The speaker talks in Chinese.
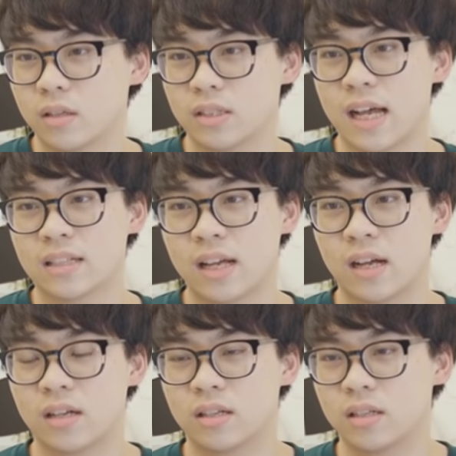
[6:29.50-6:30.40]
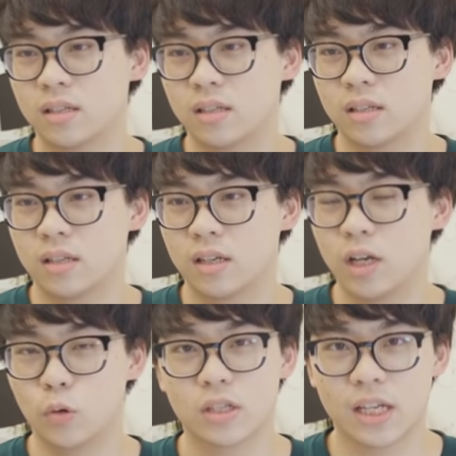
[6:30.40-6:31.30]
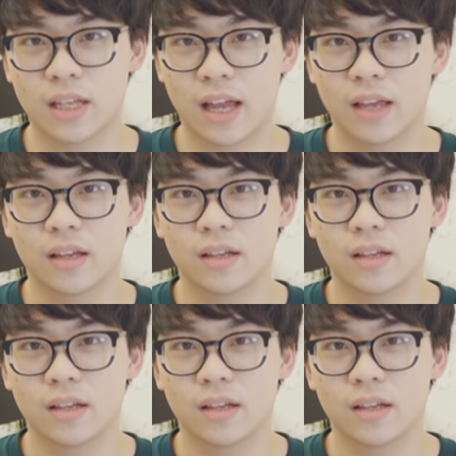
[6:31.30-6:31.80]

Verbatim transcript: 加上很多鲜奶，